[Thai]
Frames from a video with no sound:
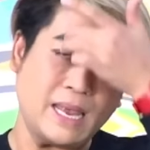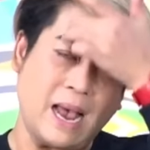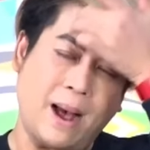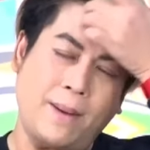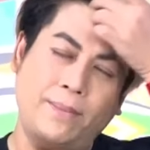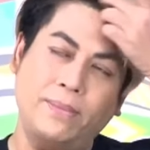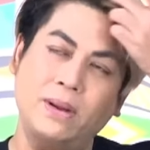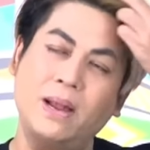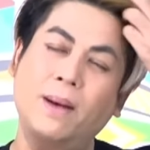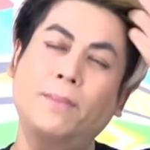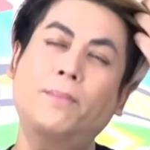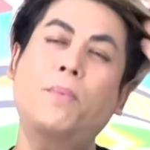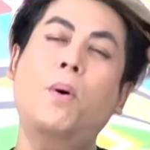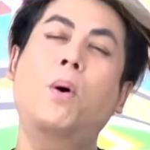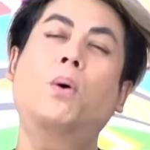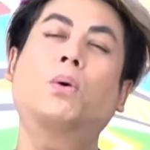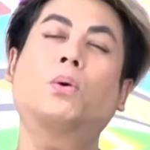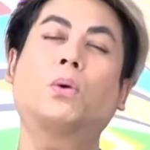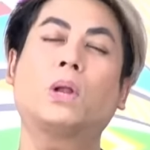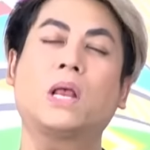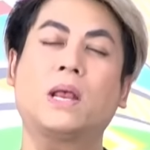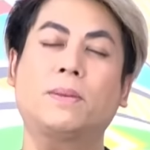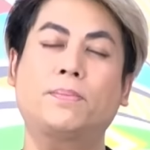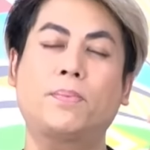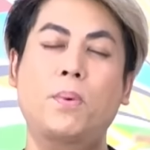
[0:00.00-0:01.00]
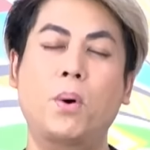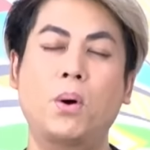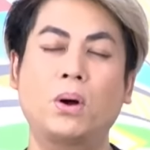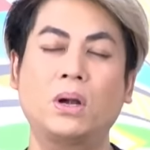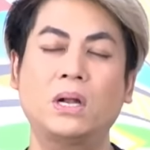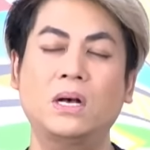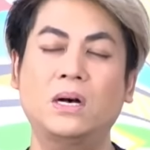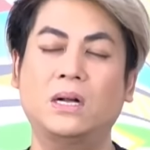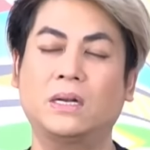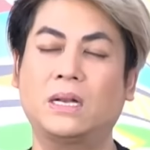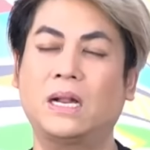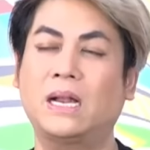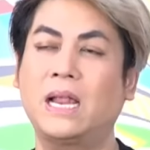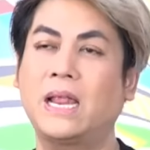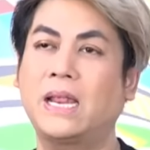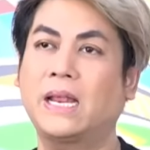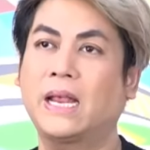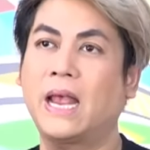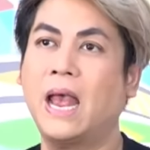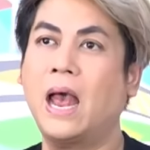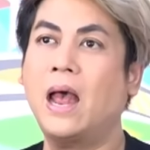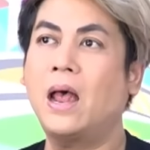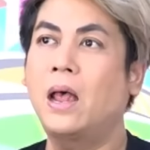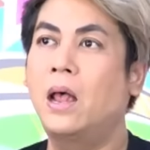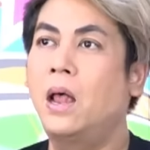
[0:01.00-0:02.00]
ยับเรื่องพวงหลีดพวงเลิศอะไรอ
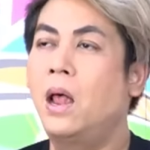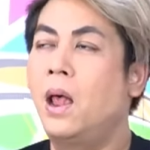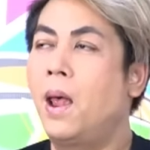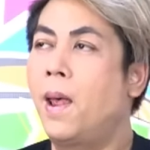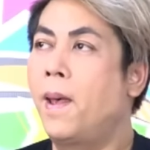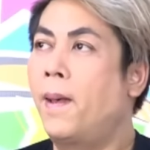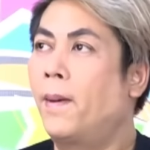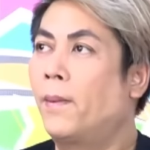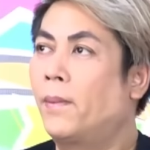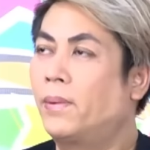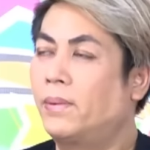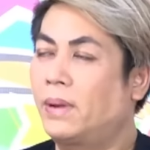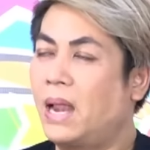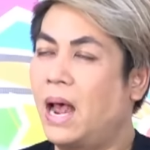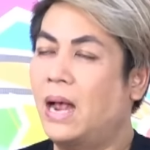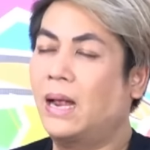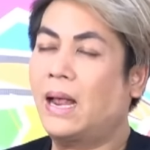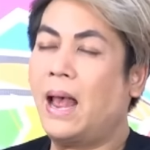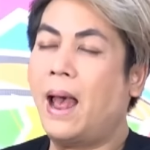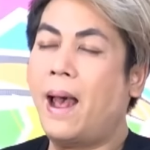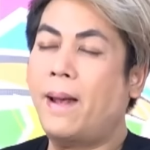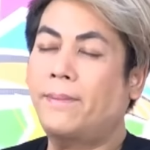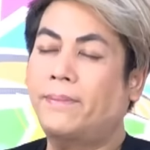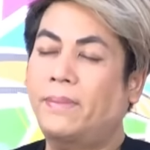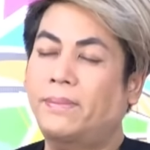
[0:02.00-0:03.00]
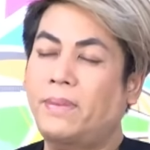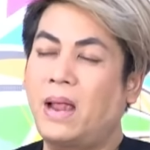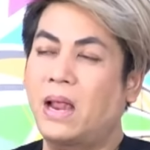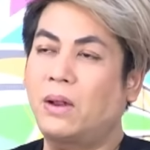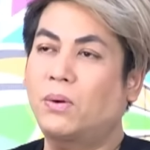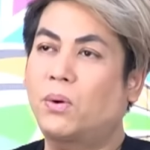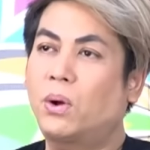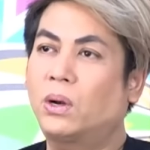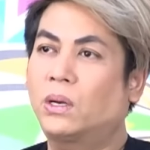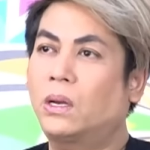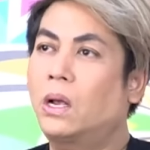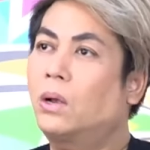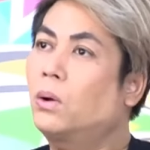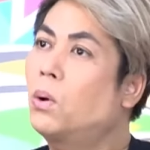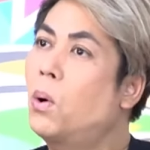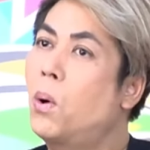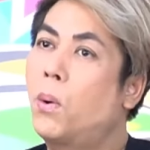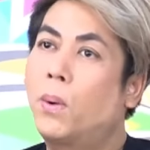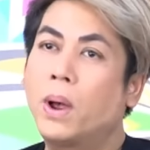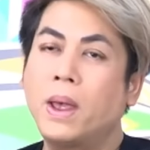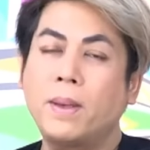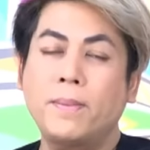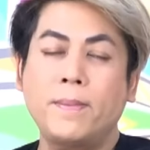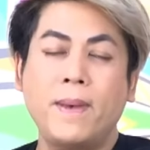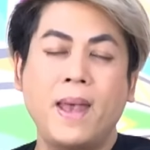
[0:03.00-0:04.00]
ย่างเงี้ยนางงามหลายคนก็ง
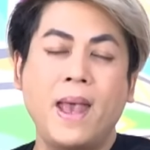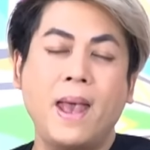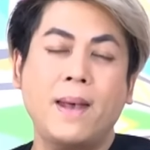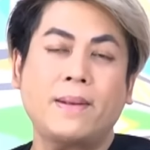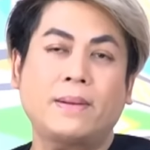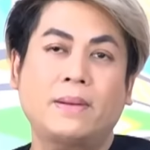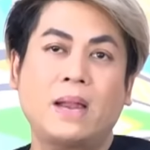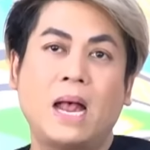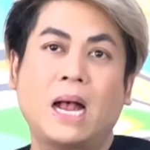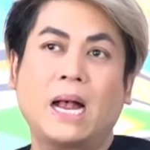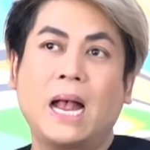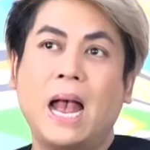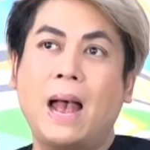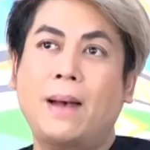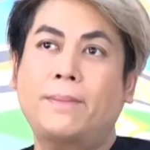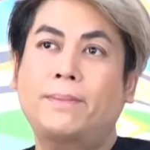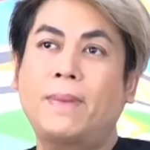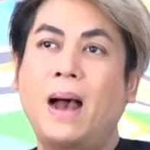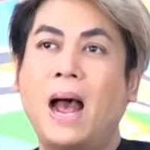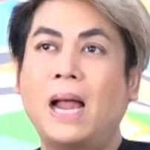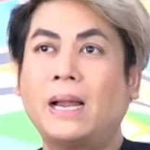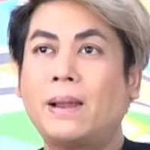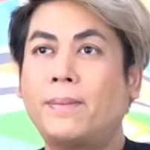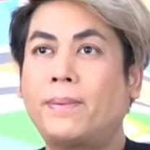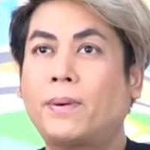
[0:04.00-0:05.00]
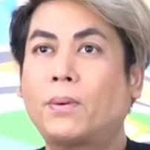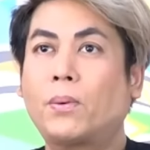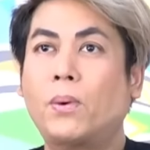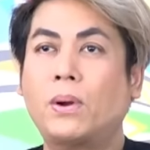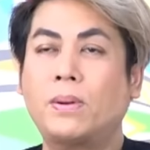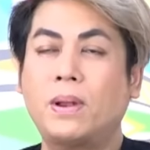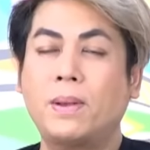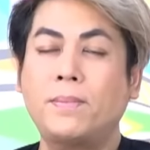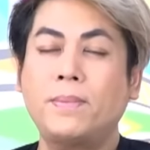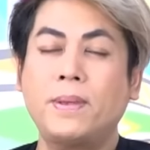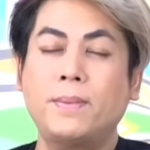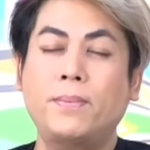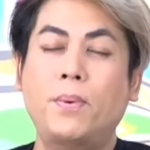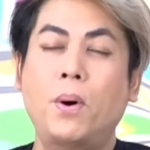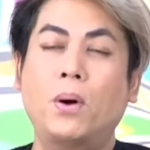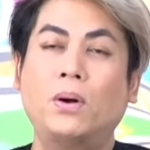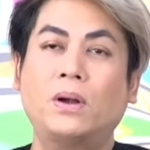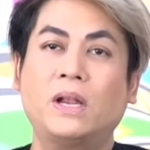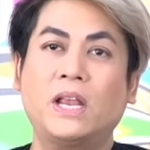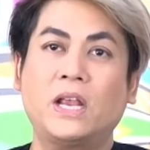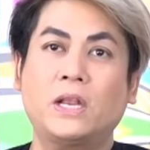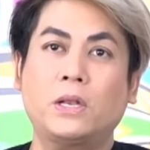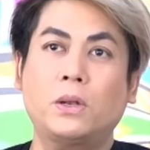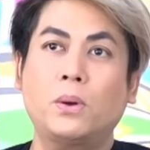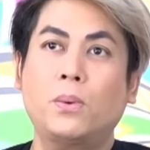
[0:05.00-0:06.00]
งว่าเอ้แม่นางงามบ้านเลยประกวดได้มีพวง
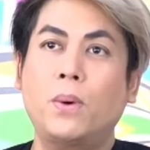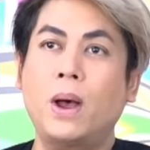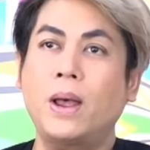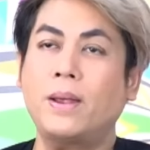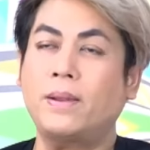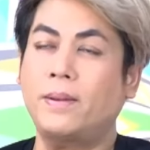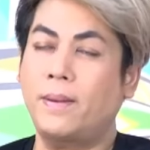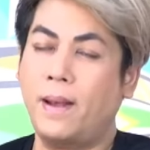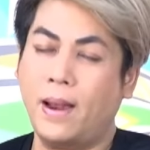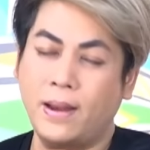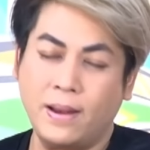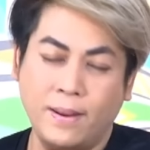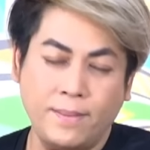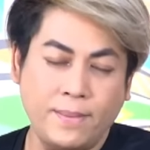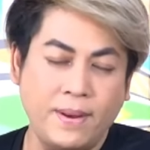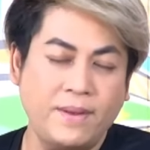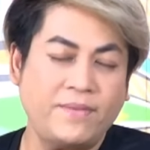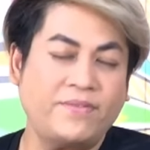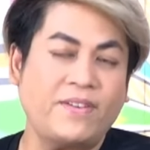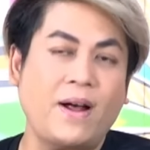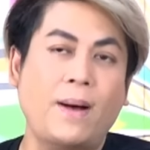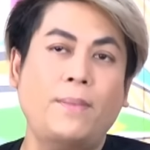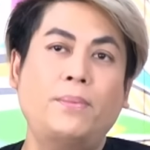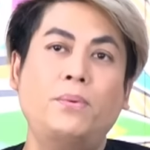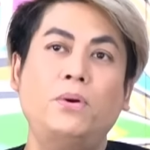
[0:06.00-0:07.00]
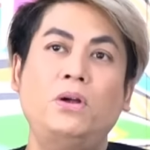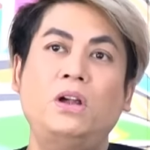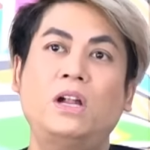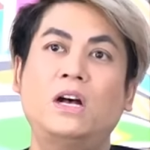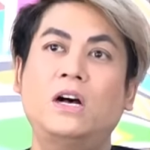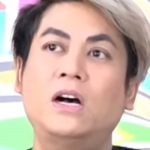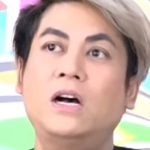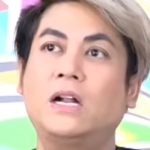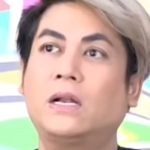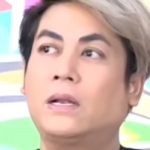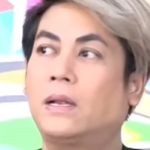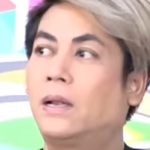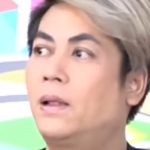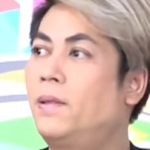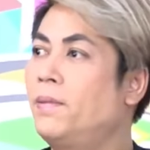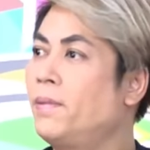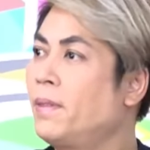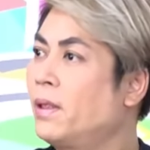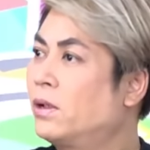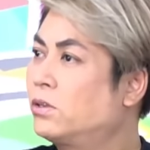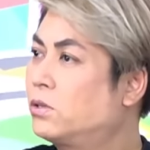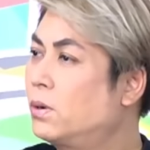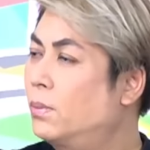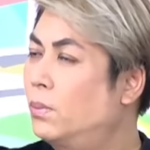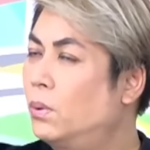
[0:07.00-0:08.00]
หลีดด้วย อันนี้มิสฟ้าบุญเลิศ
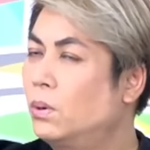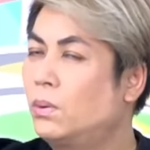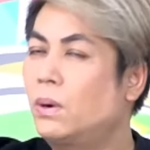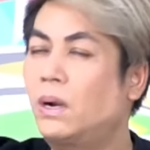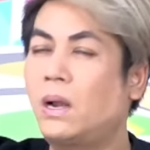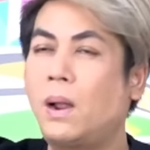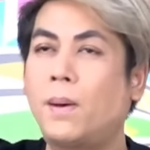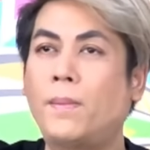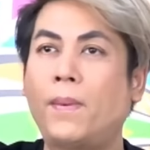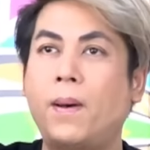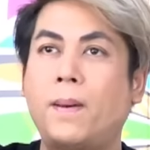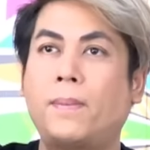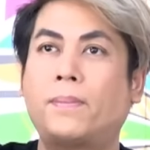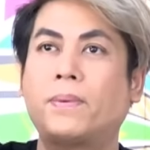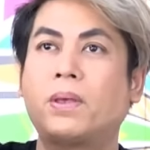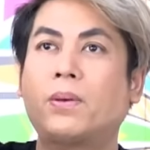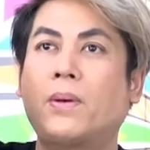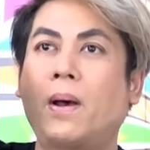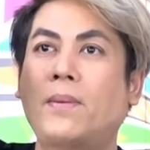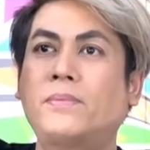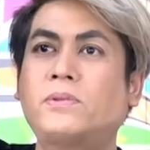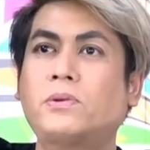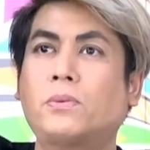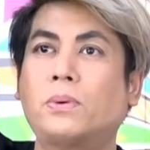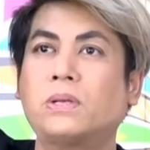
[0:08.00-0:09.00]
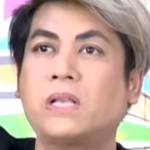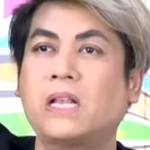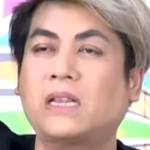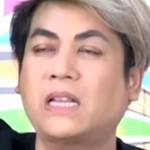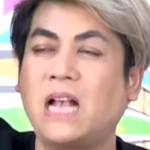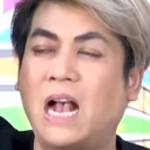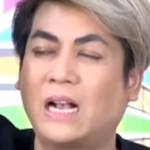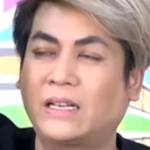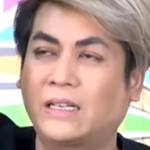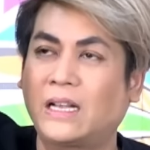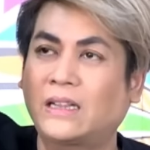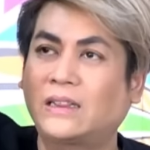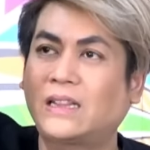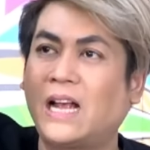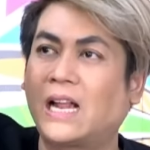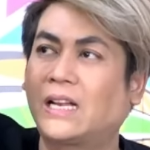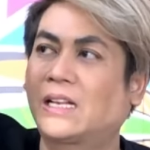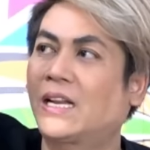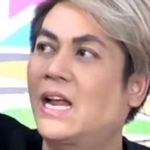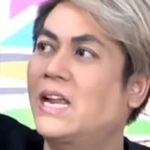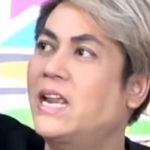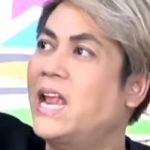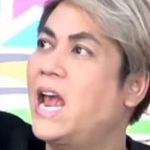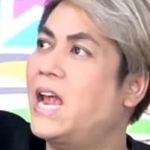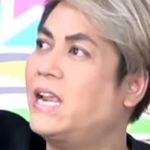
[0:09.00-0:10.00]
สมมุติว่าเราแบบมีความรู้สึกว่าจะแยกจะตัด
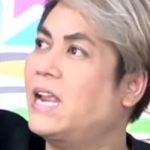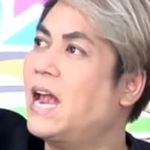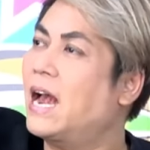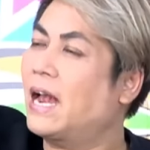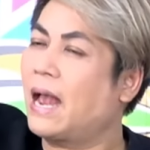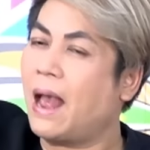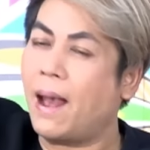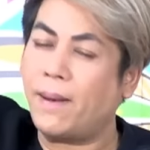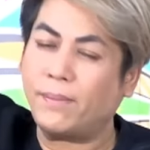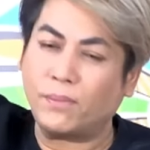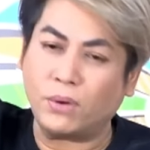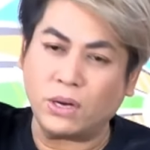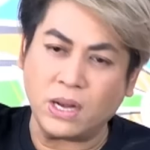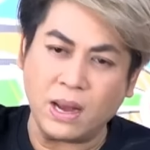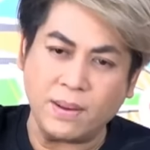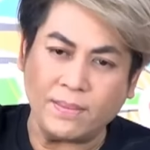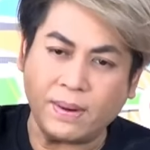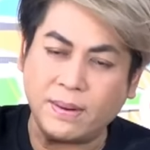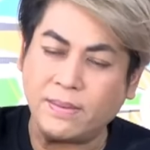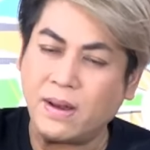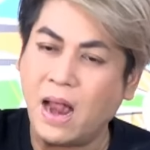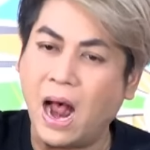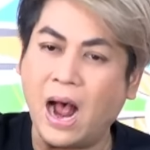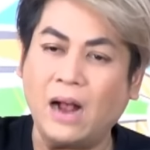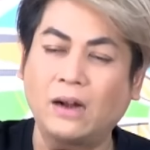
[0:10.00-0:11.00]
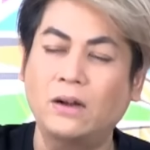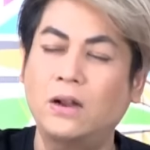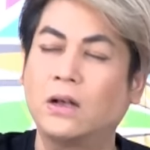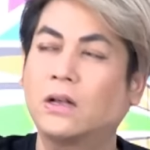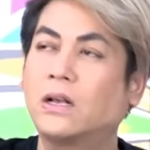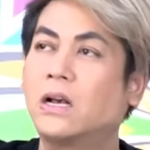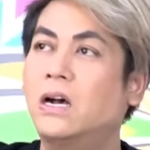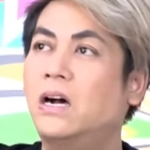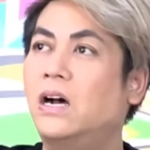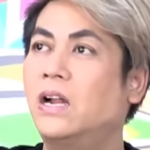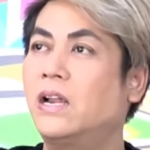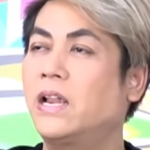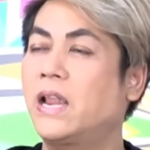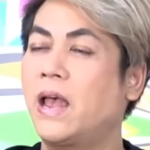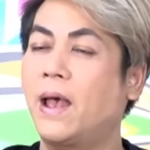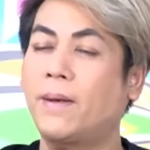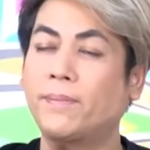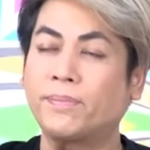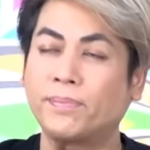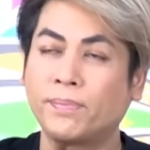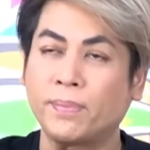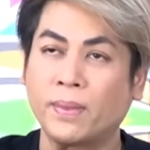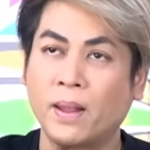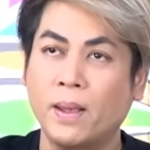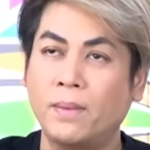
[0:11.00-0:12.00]
คะแนนนางงามคนนี้มันดังเหลือเกินเนี่ย
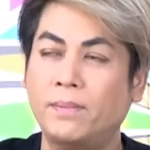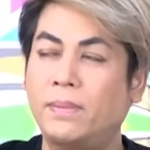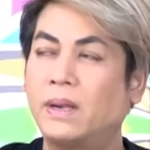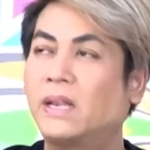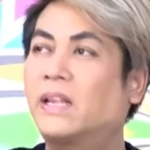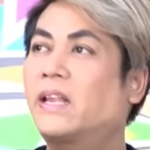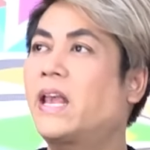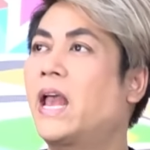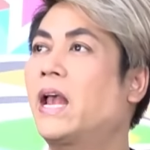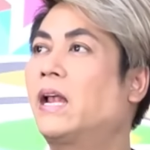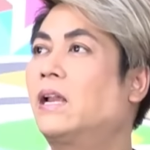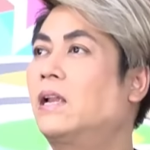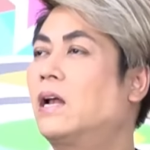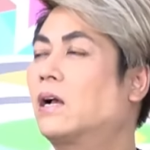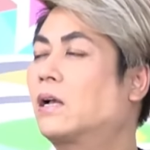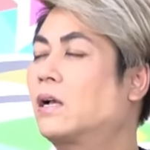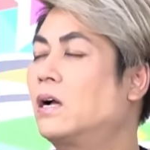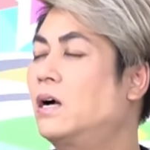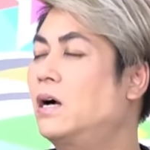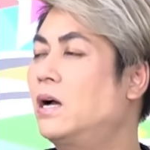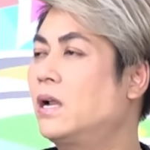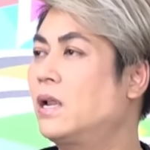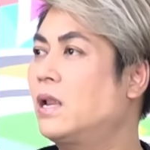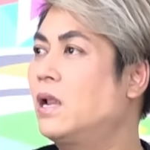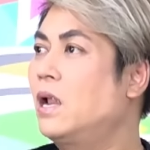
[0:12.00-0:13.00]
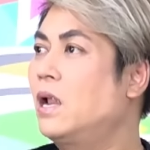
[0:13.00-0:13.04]
มันเก่งเหลือเกิน